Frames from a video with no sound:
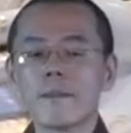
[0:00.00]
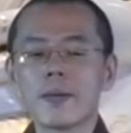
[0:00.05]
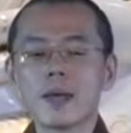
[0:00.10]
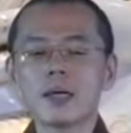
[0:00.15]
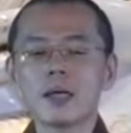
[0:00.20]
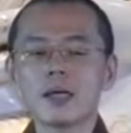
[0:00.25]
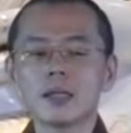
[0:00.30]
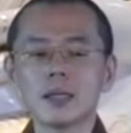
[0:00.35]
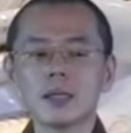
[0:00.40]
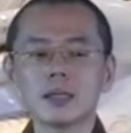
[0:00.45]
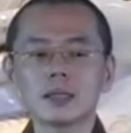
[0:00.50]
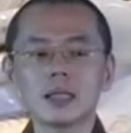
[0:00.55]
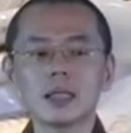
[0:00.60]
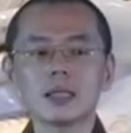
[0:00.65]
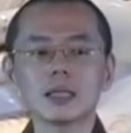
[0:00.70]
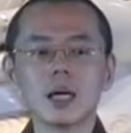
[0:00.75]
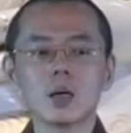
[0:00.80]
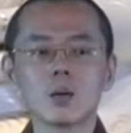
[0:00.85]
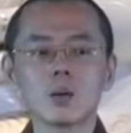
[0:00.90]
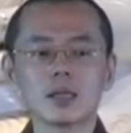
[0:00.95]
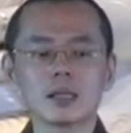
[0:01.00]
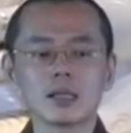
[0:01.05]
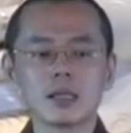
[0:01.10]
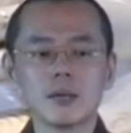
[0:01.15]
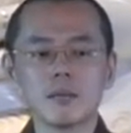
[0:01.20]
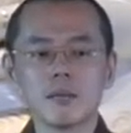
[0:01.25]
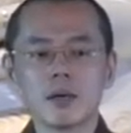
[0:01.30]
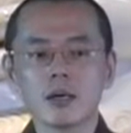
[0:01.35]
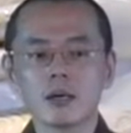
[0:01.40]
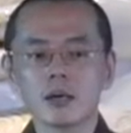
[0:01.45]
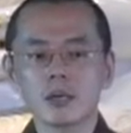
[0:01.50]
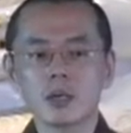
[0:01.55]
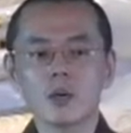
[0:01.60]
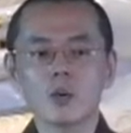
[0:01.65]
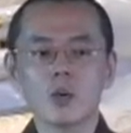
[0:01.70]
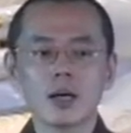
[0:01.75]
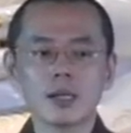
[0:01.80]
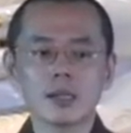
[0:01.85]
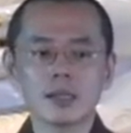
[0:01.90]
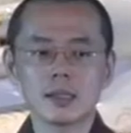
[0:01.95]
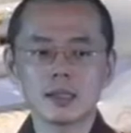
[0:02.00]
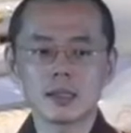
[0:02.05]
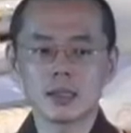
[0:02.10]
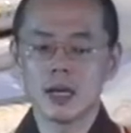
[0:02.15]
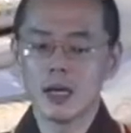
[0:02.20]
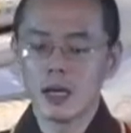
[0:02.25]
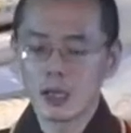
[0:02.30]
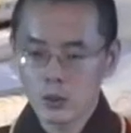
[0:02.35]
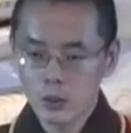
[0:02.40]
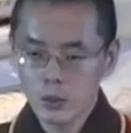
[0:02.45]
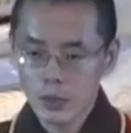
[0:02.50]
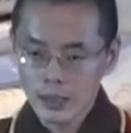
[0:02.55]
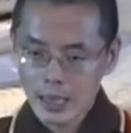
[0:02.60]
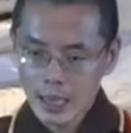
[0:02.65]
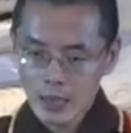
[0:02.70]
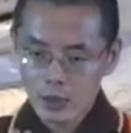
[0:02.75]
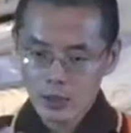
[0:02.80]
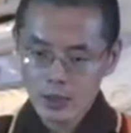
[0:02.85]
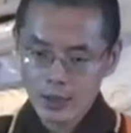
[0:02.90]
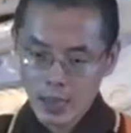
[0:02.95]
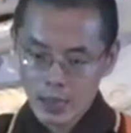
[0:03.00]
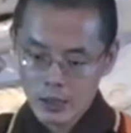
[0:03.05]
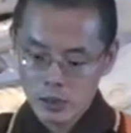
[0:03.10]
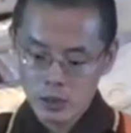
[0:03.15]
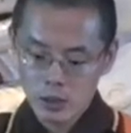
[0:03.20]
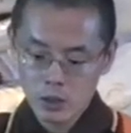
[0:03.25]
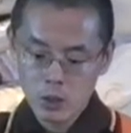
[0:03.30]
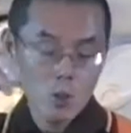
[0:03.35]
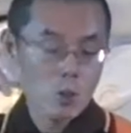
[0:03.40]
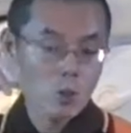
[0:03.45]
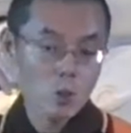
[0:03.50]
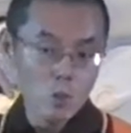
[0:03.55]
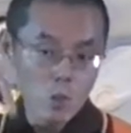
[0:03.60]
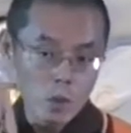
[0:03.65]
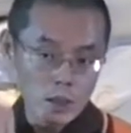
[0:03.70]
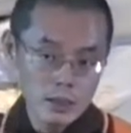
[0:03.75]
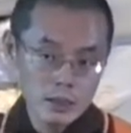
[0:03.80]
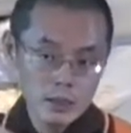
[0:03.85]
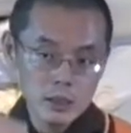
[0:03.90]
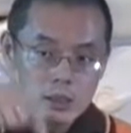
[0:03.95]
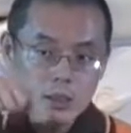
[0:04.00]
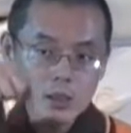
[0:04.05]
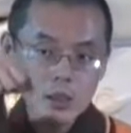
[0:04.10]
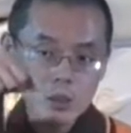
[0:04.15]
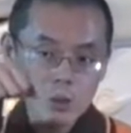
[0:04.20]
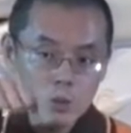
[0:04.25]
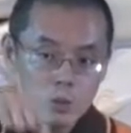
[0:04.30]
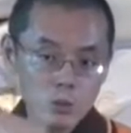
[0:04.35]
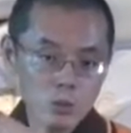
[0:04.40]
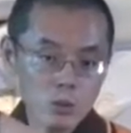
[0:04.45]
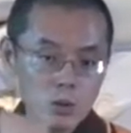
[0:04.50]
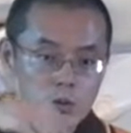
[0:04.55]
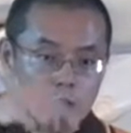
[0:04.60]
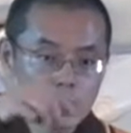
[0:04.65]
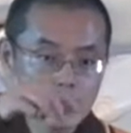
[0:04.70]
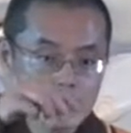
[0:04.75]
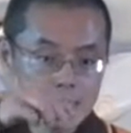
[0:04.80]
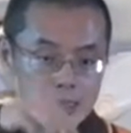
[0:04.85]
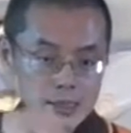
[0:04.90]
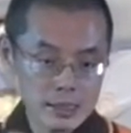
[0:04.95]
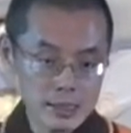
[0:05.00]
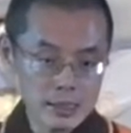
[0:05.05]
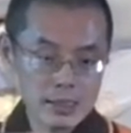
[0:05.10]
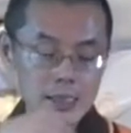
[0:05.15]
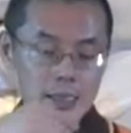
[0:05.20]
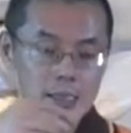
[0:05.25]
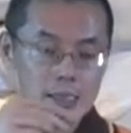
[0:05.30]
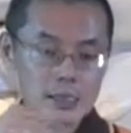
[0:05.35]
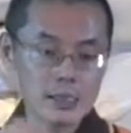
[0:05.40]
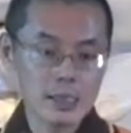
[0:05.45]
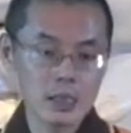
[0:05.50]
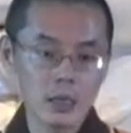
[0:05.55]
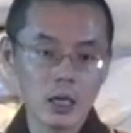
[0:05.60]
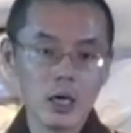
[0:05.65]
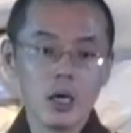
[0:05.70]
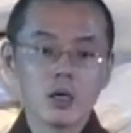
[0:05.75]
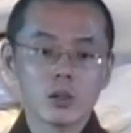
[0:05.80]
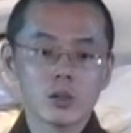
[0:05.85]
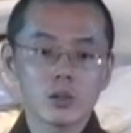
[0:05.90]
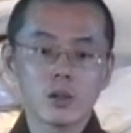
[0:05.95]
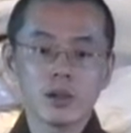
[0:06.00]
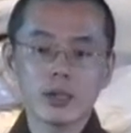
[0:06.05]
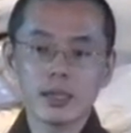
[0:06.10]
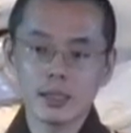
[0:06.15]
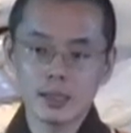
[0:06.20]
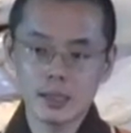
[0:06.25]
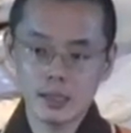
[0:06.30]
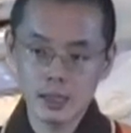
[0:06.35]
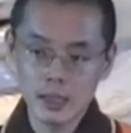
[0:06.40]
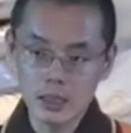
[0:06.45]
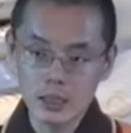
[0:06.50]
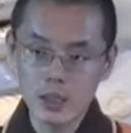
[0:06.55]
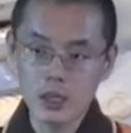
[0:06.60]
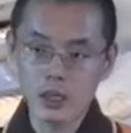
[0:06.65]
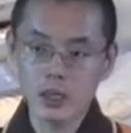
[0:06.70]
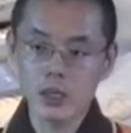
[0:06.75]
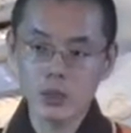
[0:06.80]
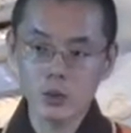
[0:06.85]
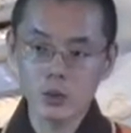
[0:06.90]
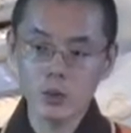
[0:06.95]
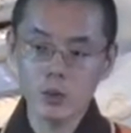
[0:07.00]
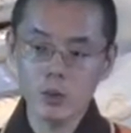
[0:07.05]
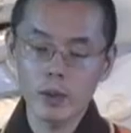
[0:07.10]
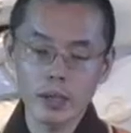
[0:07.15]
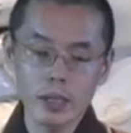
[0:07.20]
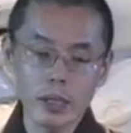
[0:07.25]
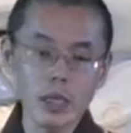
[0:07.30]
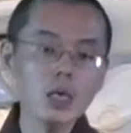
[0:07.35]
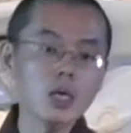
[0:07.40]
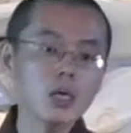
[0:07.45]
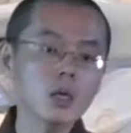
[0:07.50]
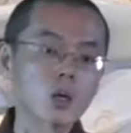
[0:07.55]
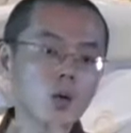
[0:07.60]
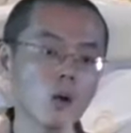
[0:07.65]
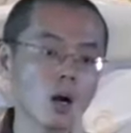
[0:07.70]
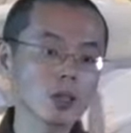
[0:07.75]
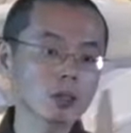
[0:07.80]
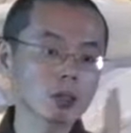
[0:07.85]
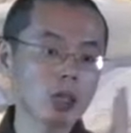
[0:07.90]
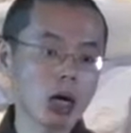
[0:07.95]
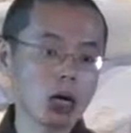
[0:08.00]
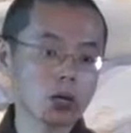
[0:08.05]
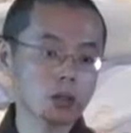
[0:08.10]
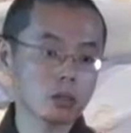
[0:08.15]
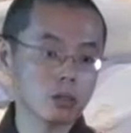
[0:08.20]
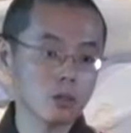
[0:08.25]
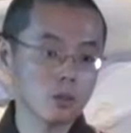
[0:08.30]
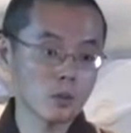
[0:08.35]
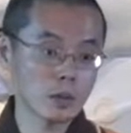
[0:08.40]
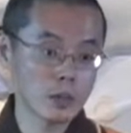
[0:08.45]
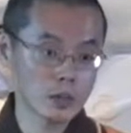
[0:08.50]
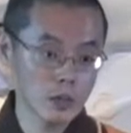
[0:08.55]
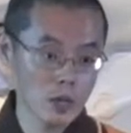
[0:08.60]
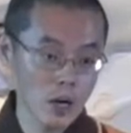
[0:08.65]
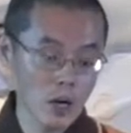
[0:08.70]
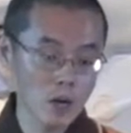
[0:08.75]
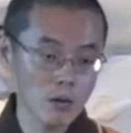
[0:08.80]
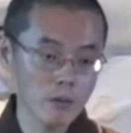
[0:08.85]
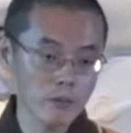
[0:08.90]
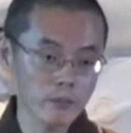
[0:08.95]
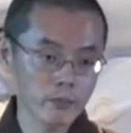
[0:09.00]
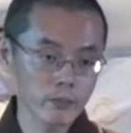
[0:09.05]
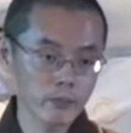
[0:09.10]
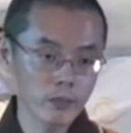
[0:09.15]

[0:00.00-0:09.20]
别人呢听到我的经没有生欢喜，所以他就改制用文字度众生，写信，所以形成了所谓印光大师文钞。